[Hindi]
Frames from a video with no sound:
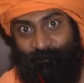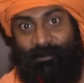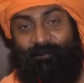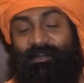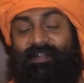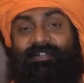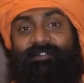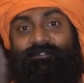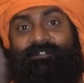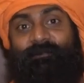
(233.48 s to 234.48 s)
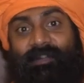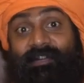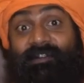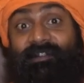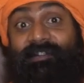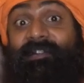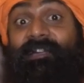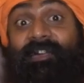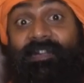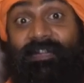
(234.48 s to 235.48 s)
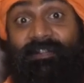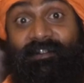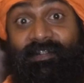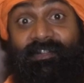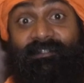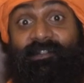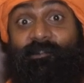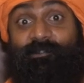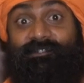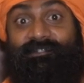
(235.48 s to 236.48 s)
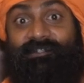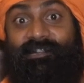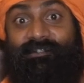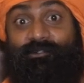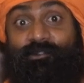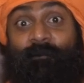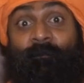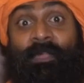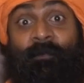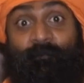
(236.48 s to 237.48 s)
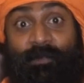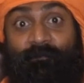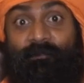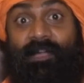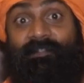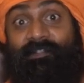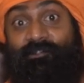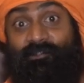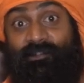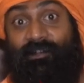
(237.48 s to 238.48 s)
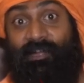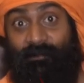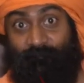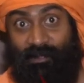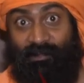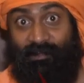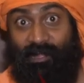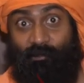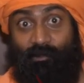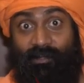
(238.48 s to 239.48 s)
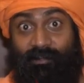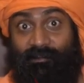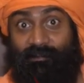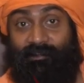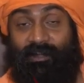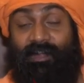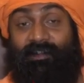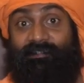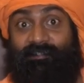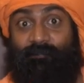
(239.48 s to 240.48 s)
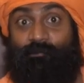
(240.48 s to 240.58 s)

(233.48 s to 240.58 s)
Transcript: लोग बनवा लेंगे उनसे मना करके लेकिन कहीं ऐसे लोग जीत गए जो बीफ खाते हैं जो सड़े आम गा, गायों का गला रहते